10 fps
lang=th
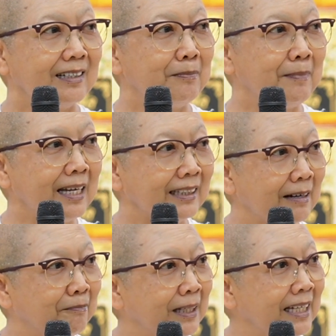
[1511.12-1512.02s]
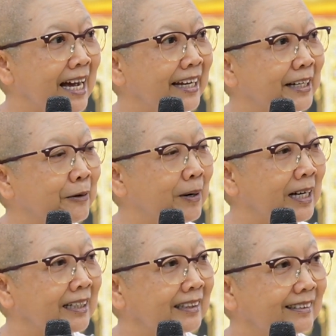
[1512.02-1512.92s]
คือแม่จำไม่ได้นะ
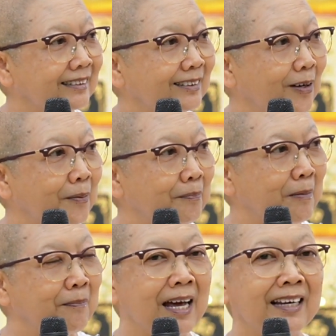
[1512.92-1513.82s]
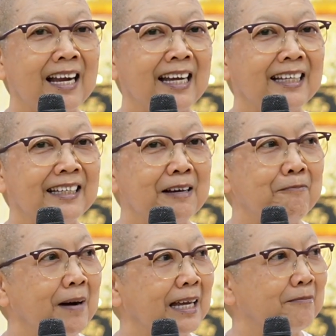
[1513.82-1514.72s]
ว่าต้องประมาณไหน
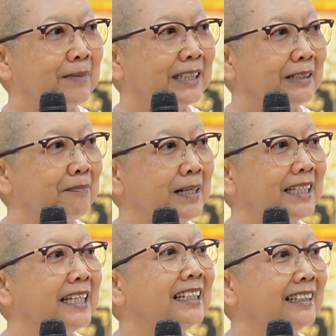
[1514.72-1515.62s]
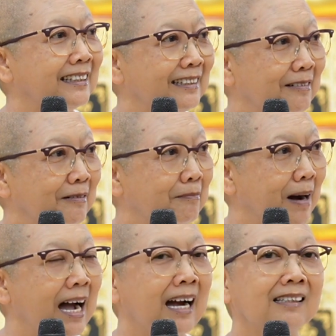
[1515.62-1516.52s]
น้ำมันมันจะไม่กิน
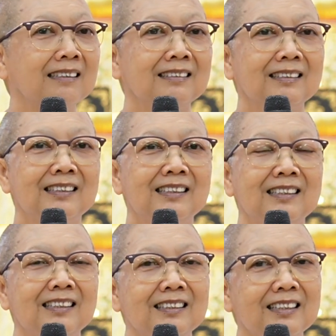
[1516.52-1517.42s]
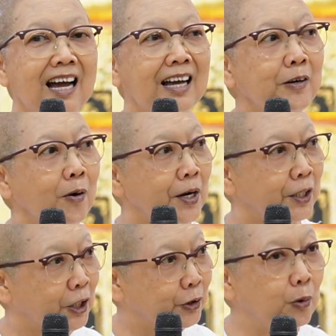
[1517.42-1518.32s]
มากช้าหน่อย
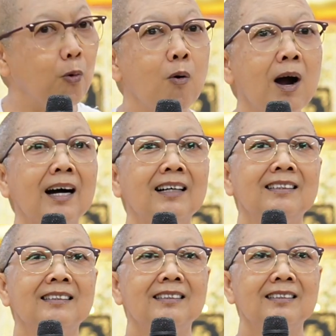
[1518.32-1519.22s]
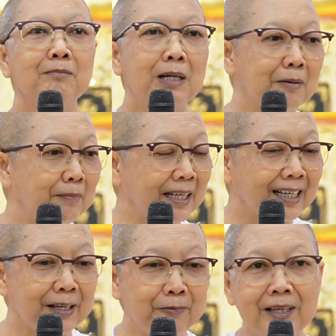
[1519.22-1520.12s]
แต่ชัวร์เผื่อมี
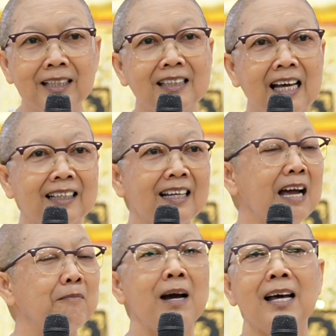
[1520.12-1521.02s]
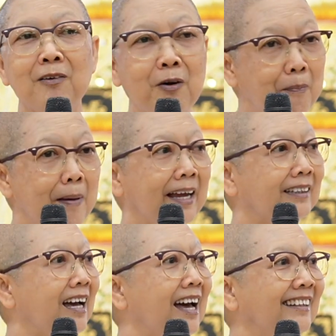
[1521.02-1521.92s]
อะไรวิ่งตัดหน้ามาแล้วก็เบรก
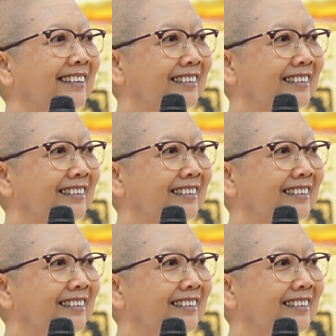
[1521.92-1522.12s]
ทัน